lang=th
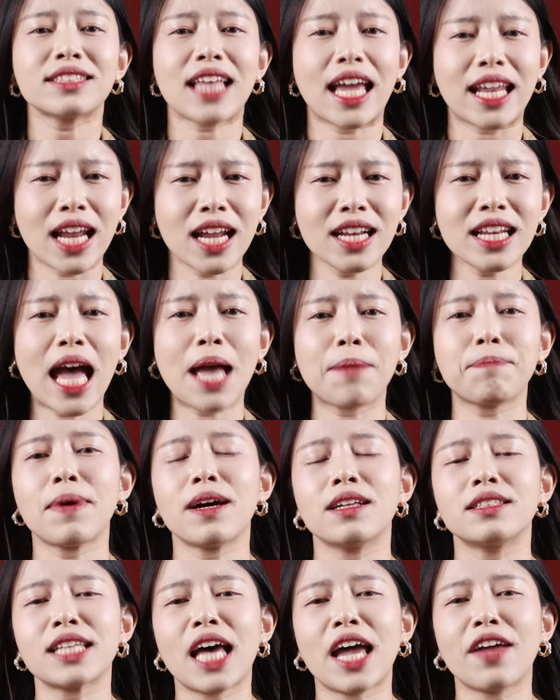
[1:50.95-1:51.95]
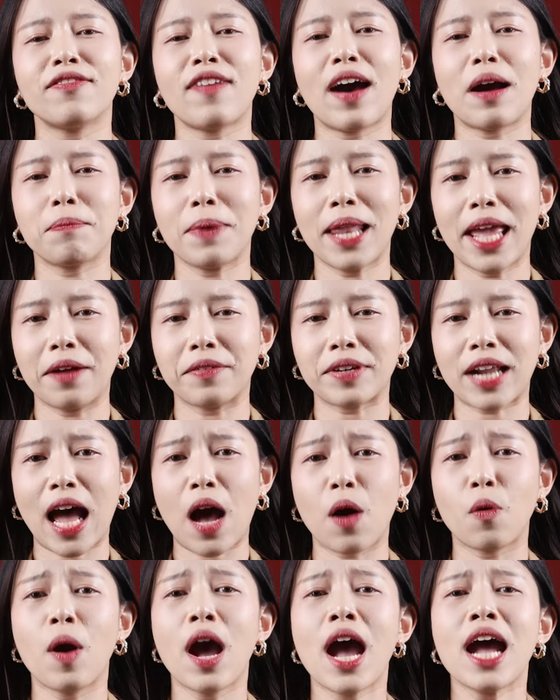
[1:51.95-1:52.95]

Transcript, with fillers: แต่ถ้านายเปิดใจฟังเพลงเรา